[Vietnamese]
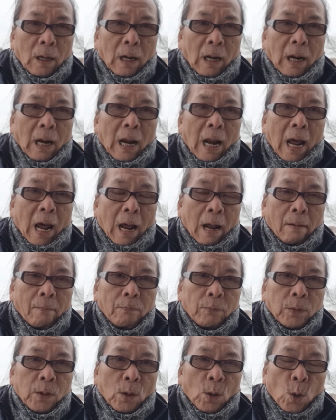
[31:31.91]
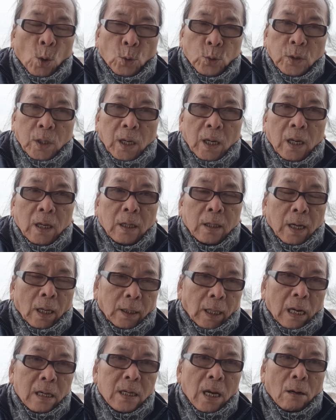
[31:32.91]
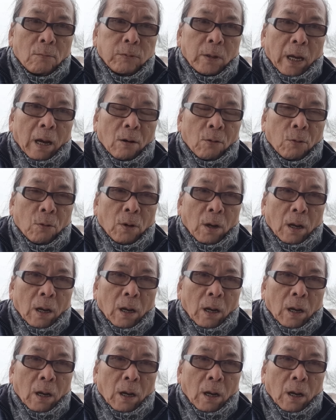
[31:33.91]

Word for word: là Houthi đã tấn công vào